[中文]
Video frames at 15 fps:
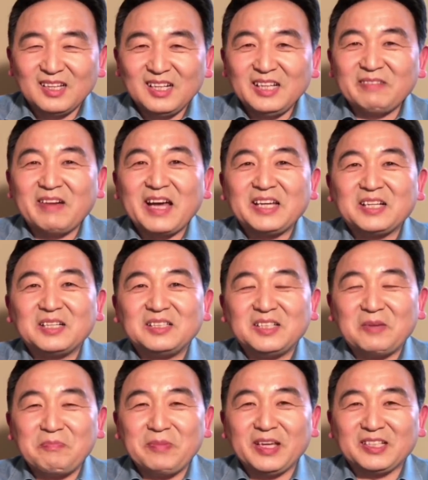另外一个
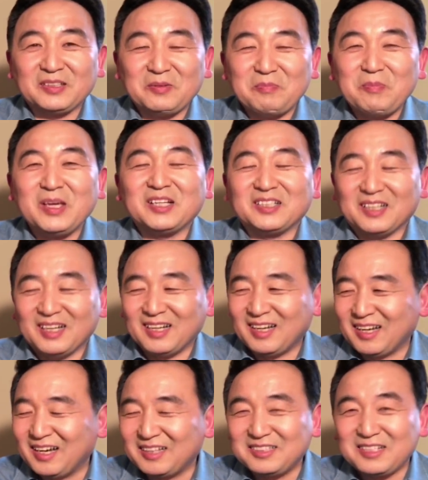人命命啊，